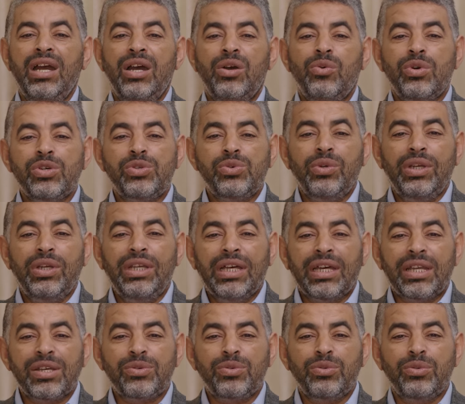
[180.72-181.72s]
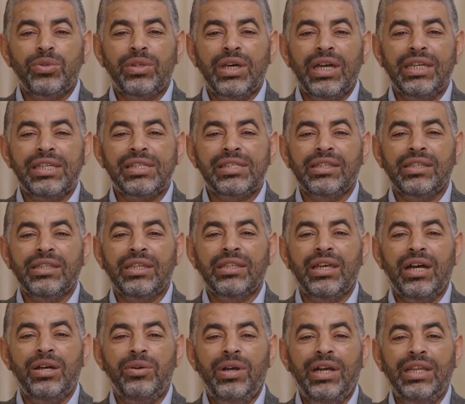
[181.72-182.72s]
وسئل رسول الله صلى
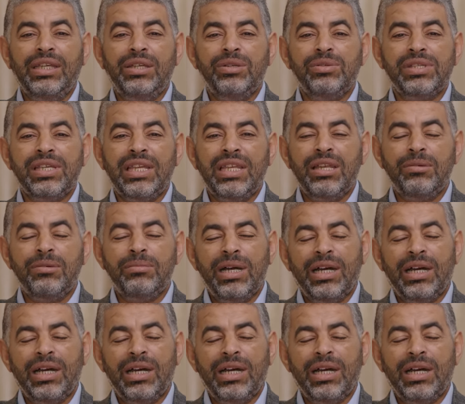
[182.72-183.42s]
الله عليه وسلم